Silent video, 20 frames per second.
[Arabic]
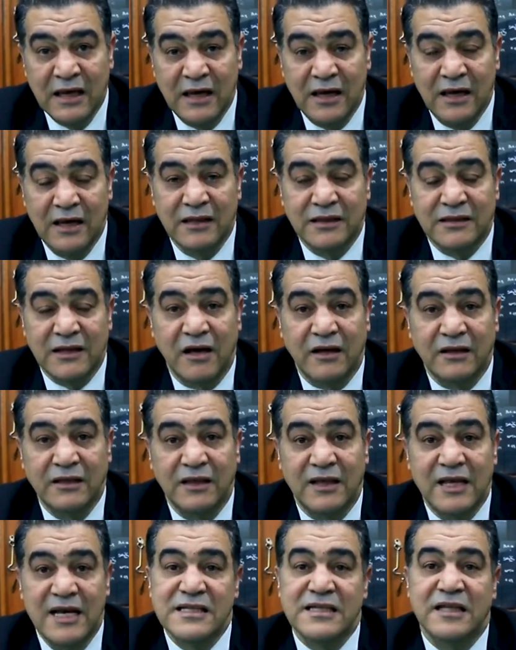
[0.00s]
آه،
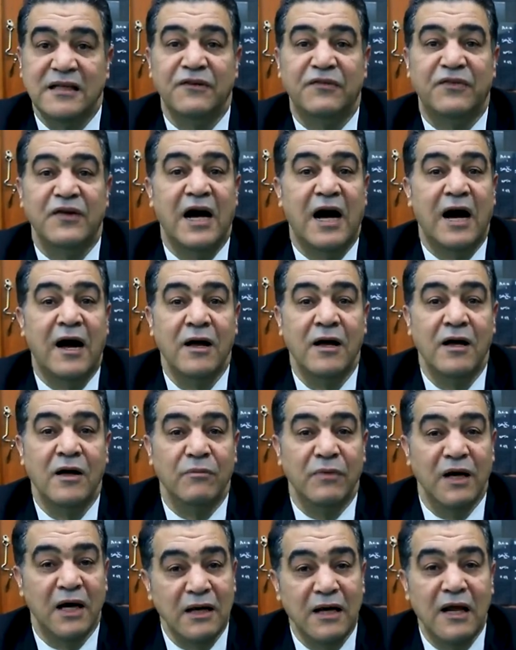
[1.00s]
لتحقيق هذا الدفاع
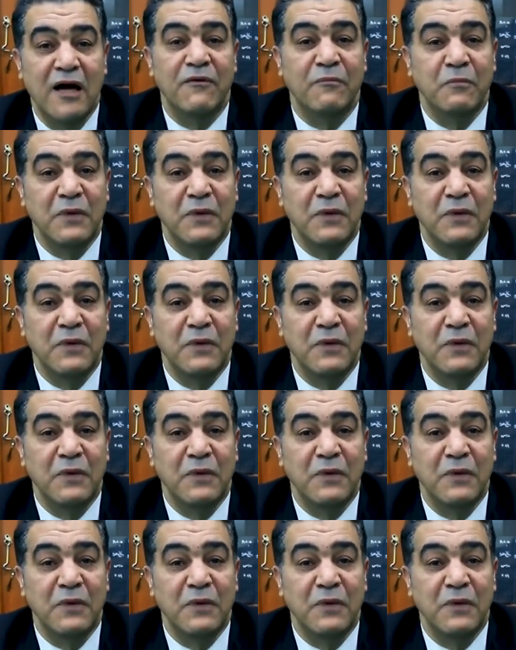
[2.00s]
بأنها